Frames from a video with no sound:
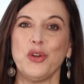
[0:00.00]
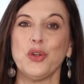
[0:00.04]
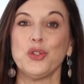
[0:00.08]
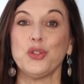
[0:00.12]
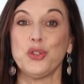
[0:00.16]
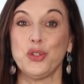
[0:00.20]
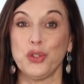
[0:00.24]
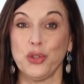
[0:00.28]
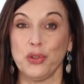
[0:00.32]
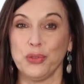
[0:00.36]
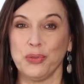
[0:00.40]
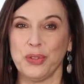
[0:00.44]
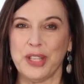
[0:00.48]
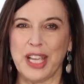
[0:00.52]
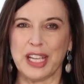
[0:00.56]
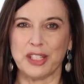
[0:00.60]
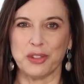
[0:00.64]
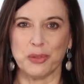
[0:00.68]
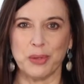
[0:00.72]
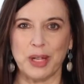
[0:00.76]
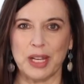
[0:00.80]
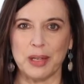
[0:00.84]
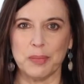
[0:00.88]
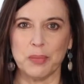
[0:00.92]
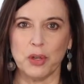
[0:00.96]
L'audio vit
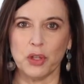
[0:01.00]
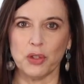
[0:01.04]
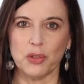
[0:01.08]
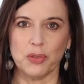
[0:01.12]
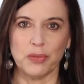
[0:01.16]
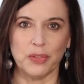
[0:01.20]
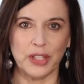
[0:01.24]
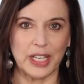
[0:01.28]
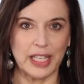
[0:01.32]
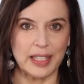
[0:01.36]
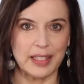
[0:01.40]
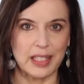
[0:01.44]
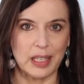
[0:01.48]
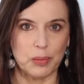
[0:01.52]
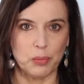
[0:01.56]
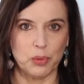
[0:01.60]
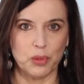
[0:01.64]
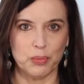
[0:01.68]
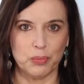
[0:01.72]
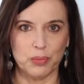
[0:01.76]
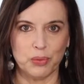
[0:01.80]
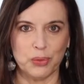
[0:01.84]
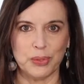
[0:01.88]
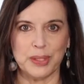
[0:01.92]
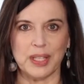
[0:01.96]
actuellement une
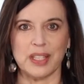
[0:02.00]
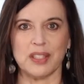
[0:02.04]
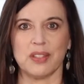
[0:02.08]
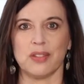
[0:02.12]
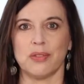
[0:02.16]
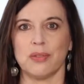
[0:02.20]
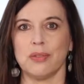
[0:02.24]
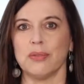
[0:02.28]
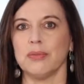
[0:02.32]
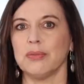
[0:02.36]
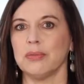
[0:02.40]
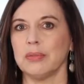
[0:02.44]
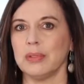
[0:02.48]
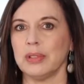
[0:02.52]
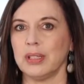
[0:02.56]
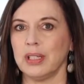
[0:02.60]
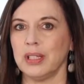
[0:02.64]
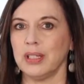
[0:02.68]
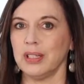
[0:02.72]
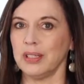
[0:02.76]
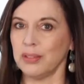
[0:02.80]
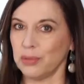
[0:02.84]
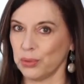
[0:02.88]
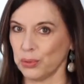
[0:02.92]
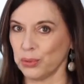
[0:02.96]
véritable mutation
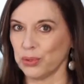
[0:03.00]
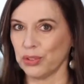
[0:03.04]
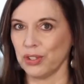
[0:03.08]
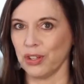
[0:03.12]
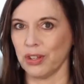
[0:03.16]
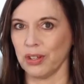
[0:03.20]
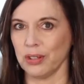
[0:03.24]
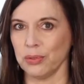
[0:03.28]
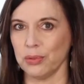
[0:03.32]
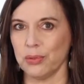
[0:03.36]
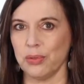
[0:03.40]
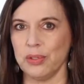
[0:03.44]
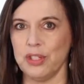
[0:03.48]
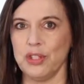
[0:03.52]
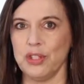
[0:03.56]
et est au cœur de